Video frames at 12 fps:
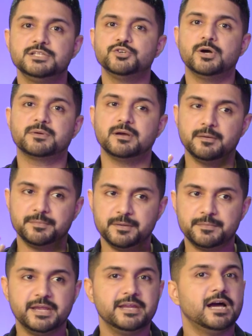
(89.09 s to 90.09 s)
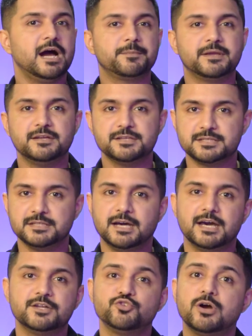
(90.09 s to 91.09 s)
जो आपका अपना ब्रेन आपके
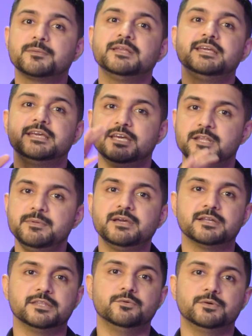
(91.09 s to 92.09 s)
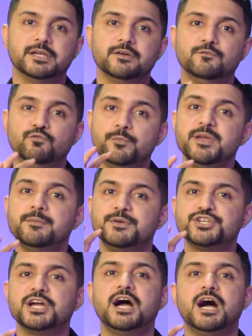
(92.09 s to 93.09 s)
रिश्तेदार जो आपके लिए केयर भी करते होंगे वो भी
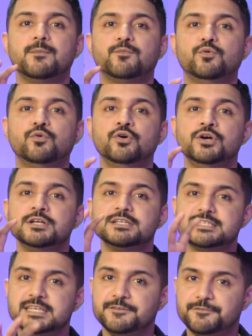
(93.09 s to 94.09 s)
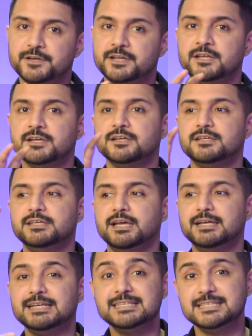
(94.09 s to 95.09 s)
हमेशा आपको सेफर
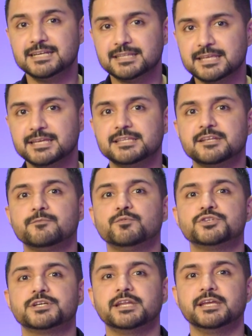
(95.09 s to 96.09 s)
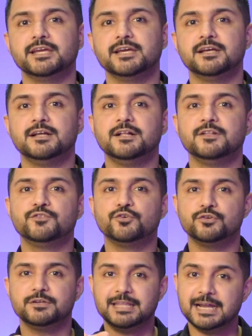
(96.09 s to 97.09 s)
या ईजियर थिंग की तरफ पुश करेंगे
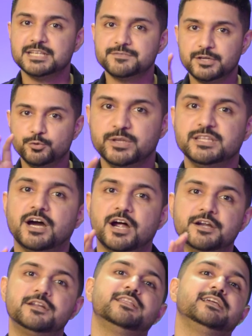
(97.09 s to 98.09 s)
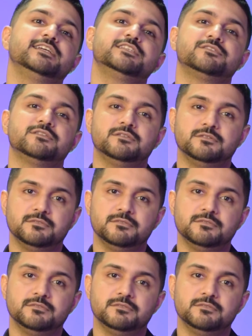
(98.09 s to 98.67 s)
तो दैट इज़ वाई डूइंग द हार्ड थिंग इज़